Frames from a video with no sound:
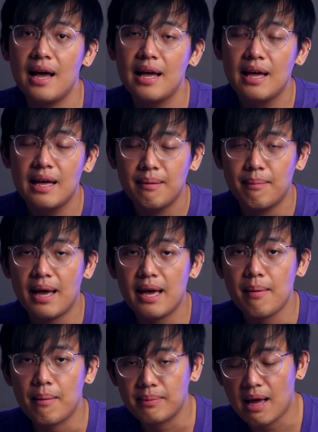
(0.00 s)
อไม่
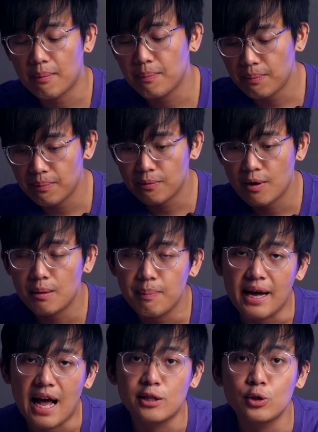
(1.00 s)
ให้แบบทักว่า
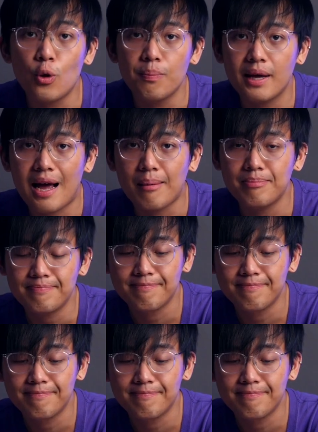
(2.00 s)
เป็นงานศพนะครับ